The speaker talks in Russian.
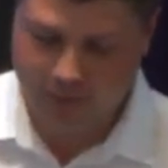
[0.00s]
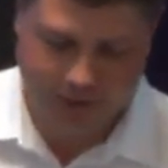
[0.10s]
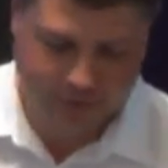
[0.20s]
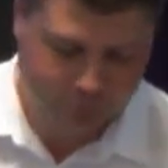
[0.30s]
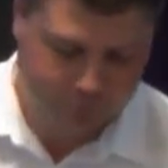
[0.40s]

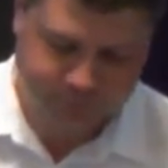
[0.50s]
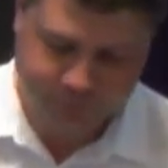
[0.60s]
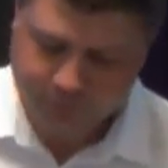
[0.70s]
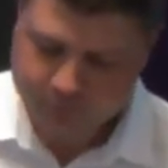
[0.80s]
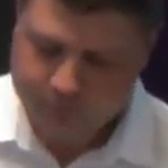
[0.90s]

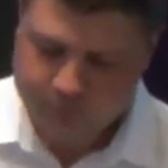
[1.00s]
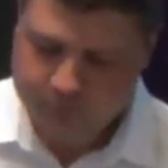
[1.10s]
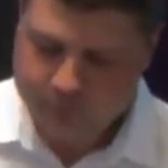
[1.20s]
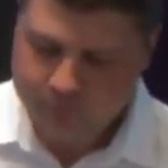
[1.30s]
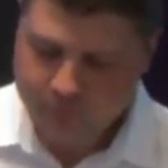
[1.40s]
Поэтому
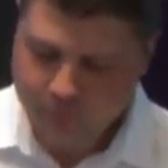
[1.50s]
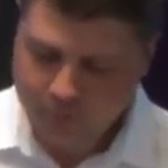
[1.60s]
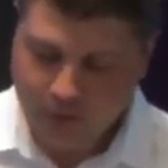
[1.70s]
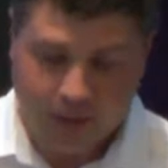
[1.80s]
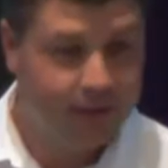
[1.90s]

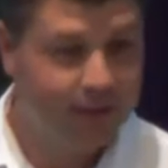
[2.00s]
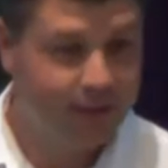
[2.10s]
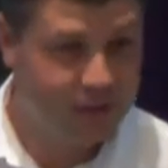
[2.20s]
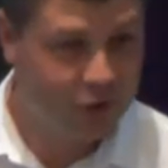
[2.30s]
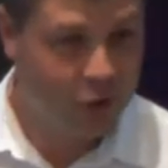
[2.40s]

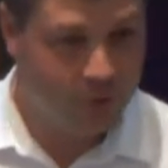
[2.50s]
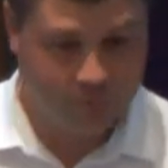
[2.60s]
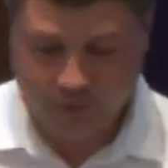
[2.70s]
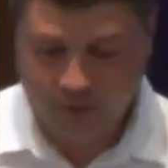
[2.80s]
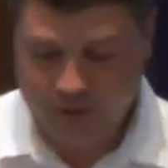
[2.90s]
начнем.
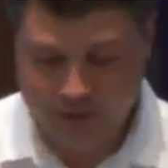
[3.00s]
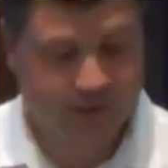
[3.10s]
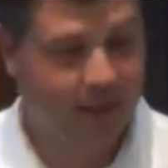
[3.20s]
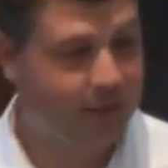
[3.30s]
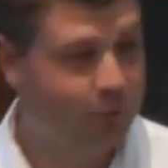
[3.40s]

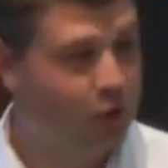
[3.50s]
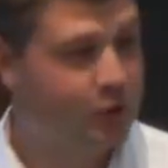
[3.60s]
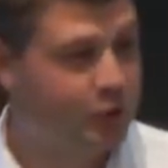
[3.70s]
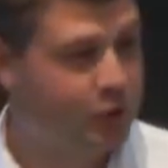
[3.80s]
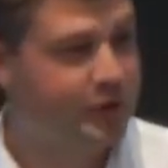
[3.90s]
Итак,
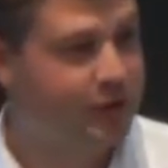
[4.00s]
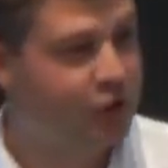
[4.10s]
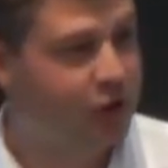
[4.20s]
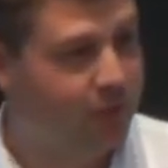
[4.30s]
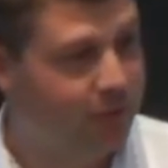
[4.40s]
Бог создал
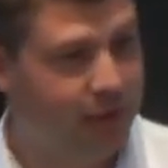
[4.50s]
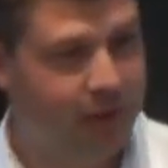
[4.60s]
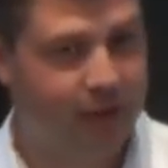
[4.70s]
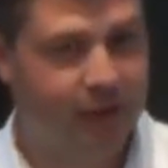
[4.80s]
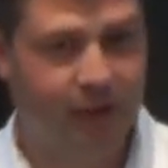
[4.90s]

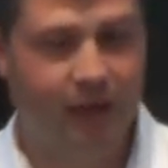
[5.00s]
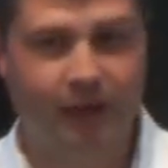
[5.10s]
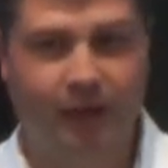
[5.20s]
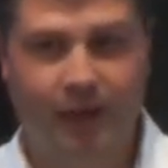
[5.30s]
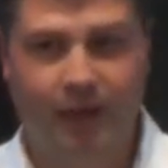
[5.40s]
человека
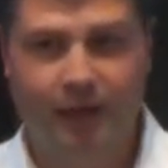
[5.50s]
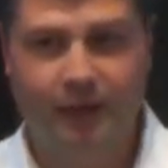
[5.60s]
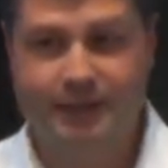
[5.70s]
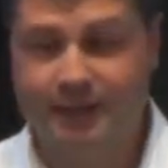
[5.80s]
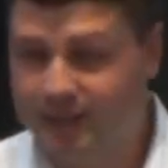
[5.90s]
как
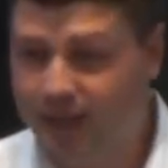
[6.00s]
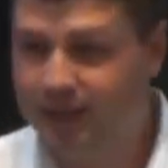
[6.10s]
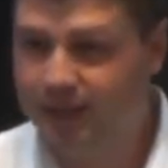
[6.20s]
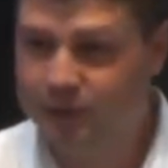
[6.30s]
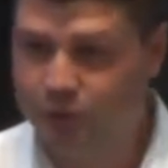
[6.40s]
социальное